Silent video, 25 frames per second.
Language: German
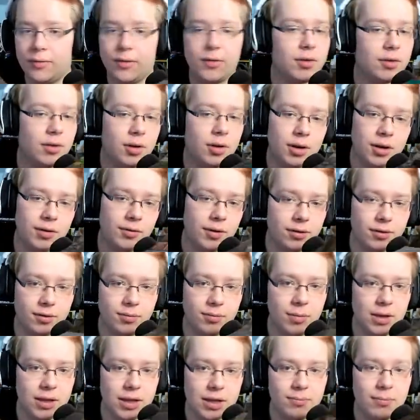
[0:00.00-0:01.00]
Wir wissen auch nicht, was
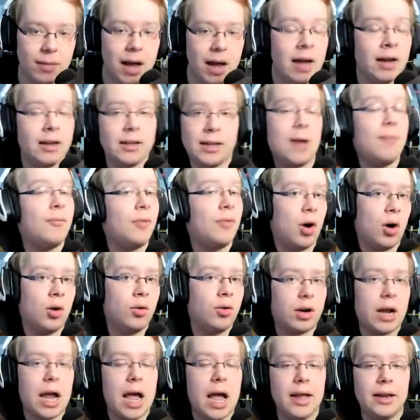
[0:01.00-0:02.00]
es mit ihm macht. Da haben wir auch
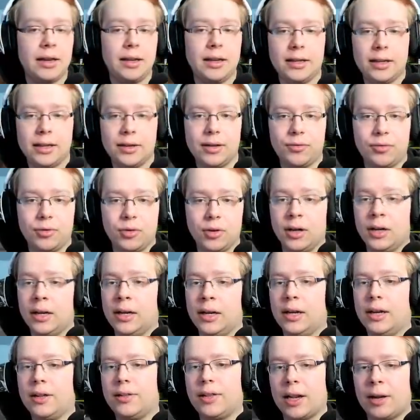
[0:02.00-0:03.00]
noch keine Idee für.
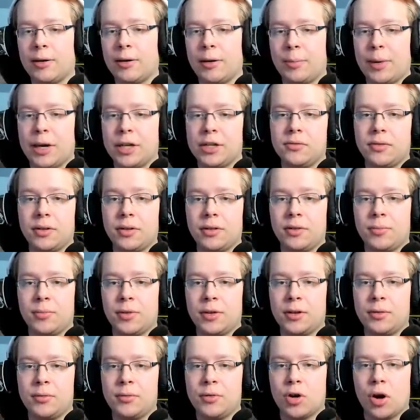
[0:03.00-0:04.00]
Es hat aber beispielsweise
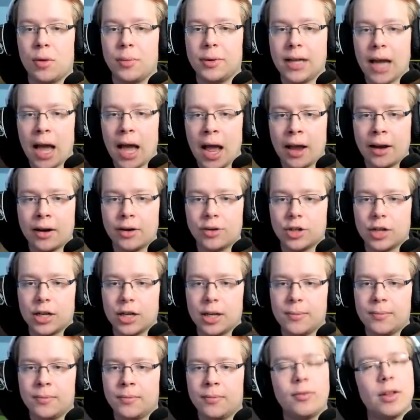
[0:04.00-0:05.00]
jemand in die Kommentare
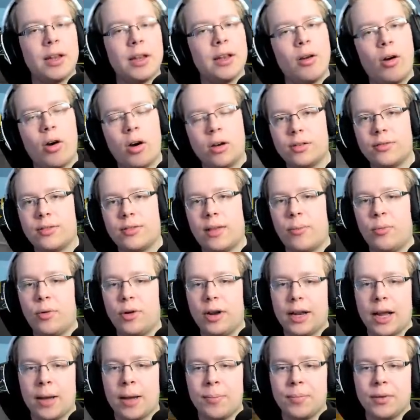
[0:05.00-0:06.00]
geschrieben, wenn der Ork das
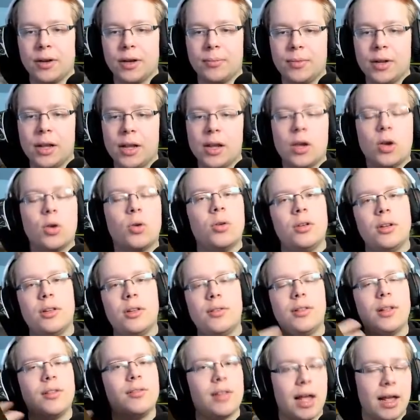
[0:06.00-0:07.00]
Amulett abnimmt, könnte
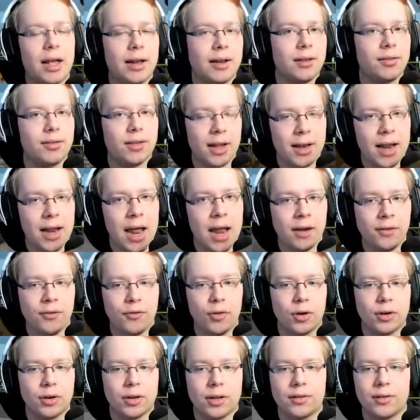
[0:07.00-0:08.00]
es ja sein, dass der nett
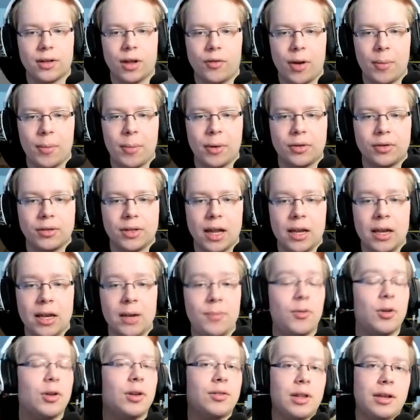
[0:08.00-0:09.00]
wird, dass er auf einmal total
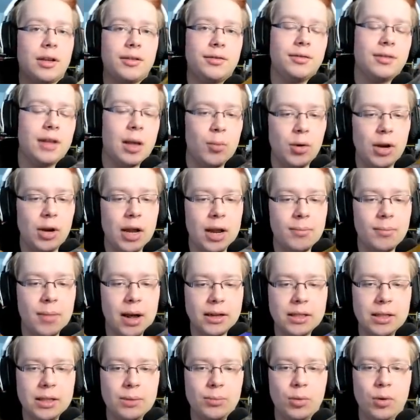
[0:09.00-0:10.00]
lieb wird. Das heißt, das Amulett
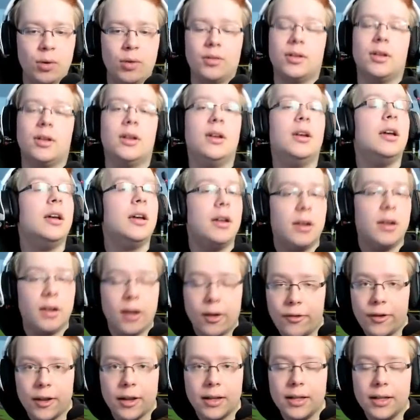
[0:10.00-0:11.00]
macht ihn böse.
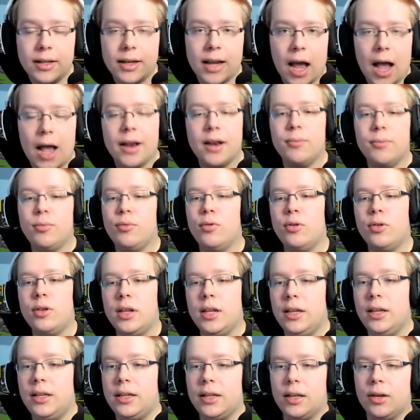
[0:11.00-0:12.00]
Finde ich keine blöde
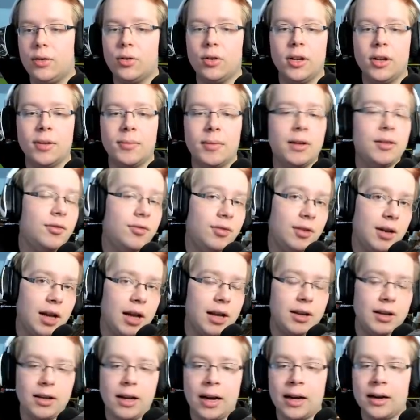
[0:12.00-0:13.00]
Idee, könnte man sich
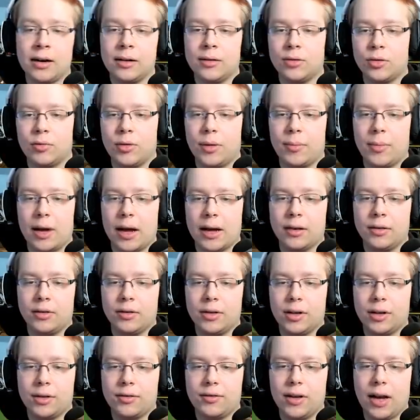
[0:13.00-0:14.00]
vielleicht Gedanken drüber machen
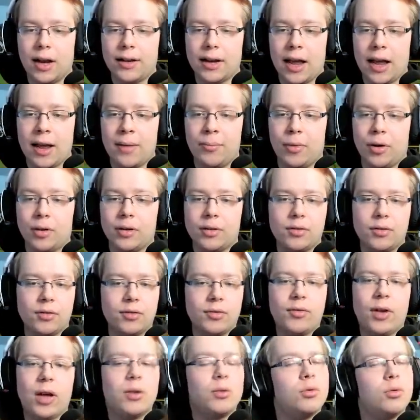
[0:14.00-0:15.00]
und das vielleicht einbauen. Das
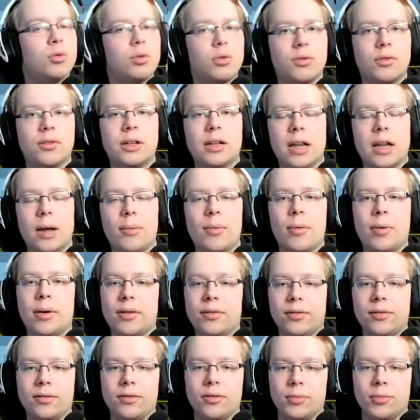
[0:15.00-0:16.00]
ist, war nur kurz und knapp, aber
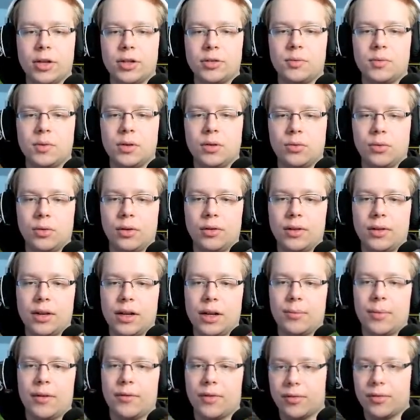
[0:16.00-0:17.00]
das ist zum Beispiel ein cooles
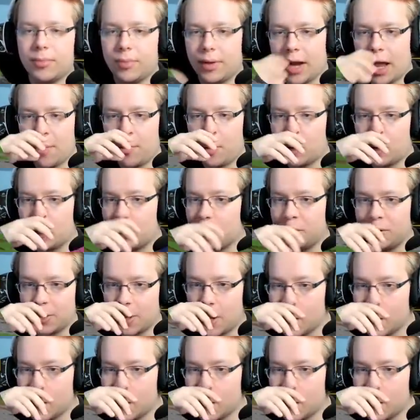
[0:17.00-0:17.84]
Element, was man einbauen könnte.